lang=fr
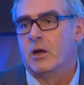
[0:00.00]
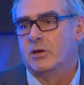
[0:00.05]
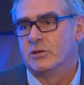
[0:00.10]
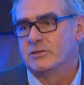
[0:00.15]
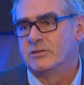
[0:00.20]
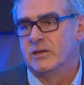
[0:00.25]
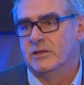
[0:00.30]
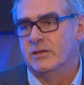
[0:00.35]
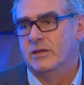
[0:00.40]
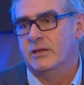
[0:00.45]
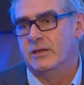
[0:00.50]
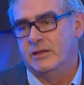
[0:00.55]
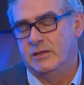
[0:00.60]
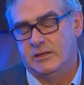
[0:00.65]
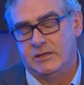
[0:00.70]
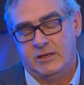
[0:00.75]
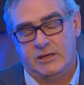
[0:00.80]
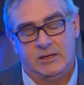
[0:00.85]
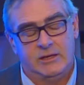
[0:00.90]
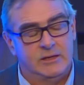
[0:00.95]
a cédé
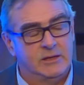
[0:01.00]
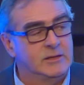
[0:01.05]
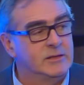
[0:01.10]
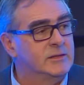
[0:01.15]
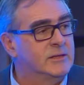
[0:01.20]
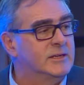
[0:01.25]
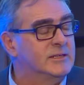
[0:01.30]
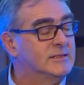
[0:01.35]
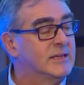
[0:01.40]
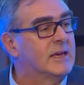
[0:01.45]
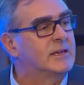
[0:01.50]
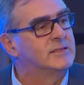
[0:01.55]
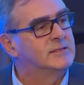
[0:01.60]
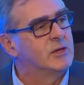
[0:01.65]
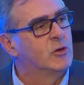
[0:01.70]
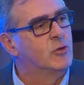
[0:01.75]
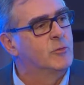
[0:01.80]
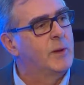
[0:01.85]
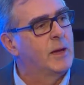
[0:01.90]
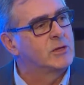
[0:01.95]
des, accès
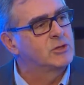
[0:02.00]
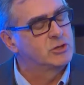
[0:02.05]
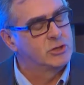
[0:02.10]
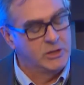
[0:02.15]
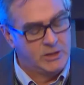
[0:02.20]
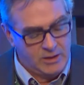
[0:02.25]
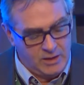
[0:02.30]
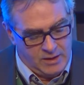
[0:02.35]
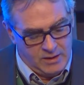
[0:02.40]
au marché,